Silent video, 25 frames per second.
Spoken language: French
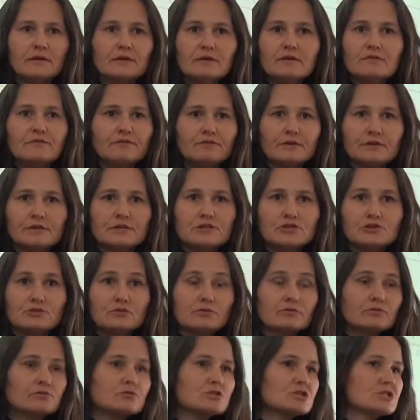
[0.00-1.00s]
Il fait des
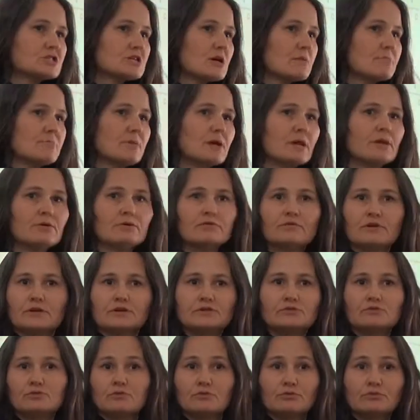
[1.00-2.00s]
choses que jamais il ne ferait
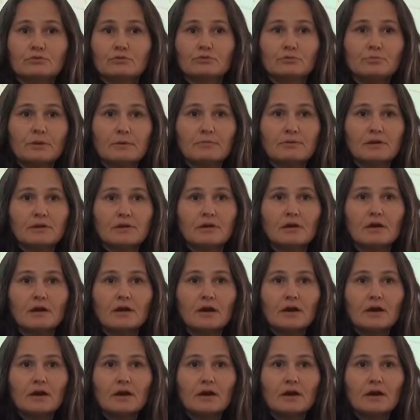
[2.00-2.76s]
sur, du papier.